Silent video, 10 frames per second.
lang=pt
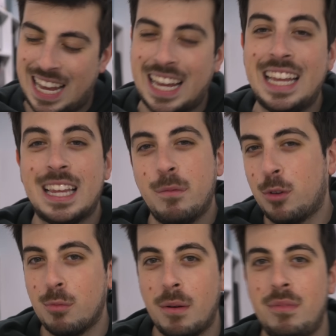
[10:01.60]
Aqui
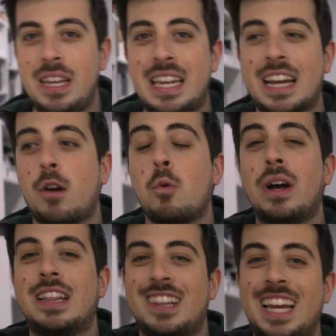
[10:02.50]
temos uma menina que,
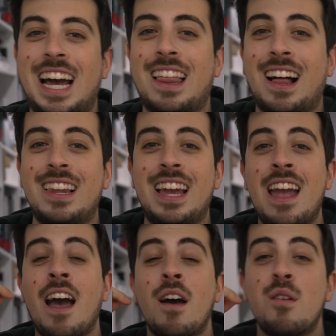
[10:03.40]
quando ligada
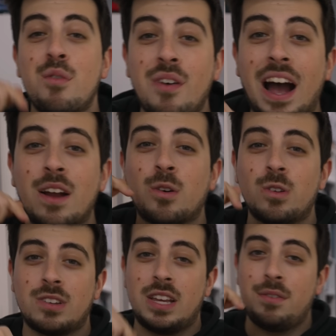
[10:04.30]
ali, vai
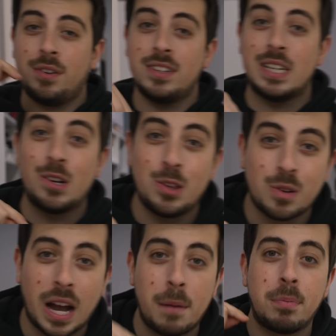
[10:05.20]
conseguir fazer
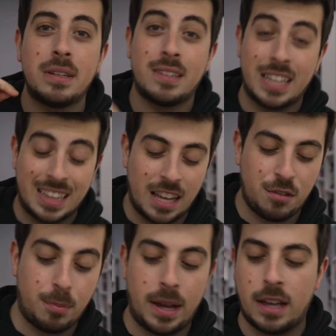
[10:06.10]
8K a 60
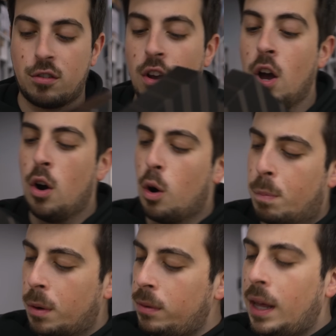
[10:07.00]
FPS. O
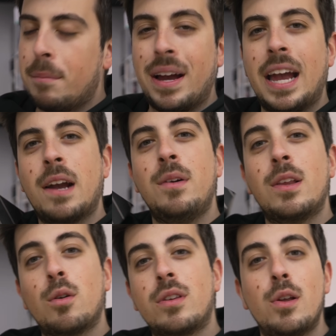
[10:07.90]
problema é que eu
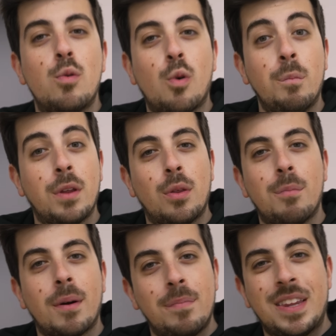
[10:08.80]
ainda não tenho um computador
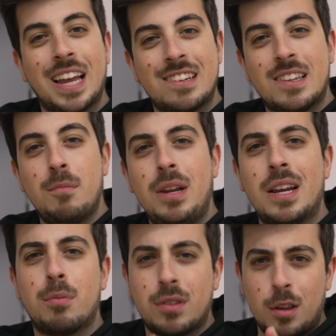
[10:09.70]
para meter esta
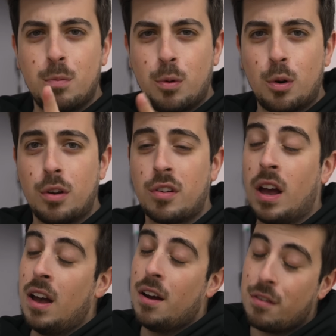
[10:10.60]
menina, portanto, por hoje,
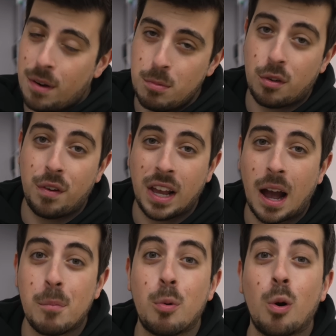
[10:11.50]
vamos
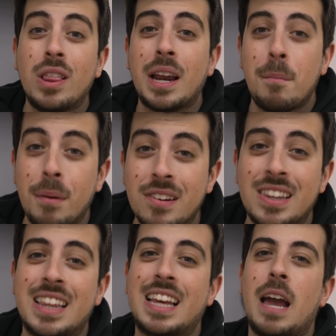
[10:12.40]
ficar por outra
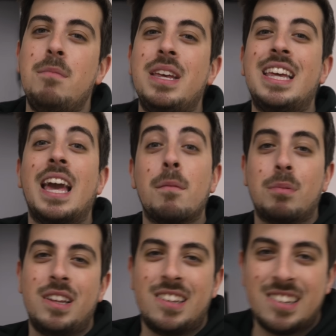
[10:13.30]
besta de gaming que é a
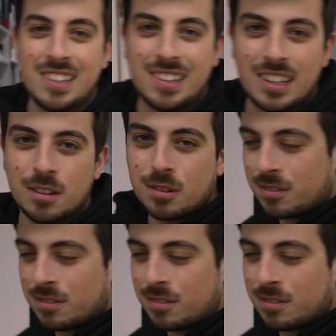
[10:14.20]
PlayStation 5. E